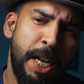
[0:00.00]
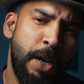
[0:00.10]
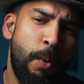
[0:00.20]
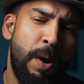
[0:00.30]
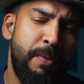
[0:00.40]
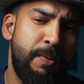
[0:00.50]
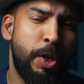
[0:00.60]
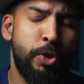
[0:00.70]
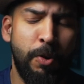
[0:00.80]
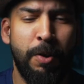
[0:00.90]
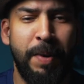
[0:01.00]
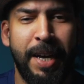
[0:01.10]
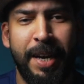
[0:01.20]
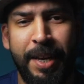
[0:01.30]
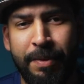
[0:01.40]
انا نواف اشوفكم
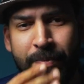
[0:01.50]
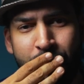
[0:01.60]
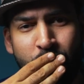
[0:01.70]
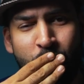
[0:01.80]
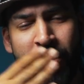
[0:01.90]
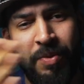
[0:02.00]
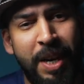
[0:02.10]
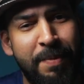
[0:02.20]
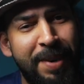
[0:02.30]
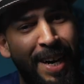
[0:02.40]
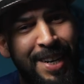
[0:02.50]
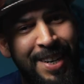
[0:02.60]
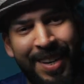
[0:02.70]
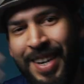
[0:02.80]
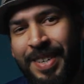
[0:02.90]
على خير في امان
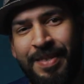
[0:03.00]
الله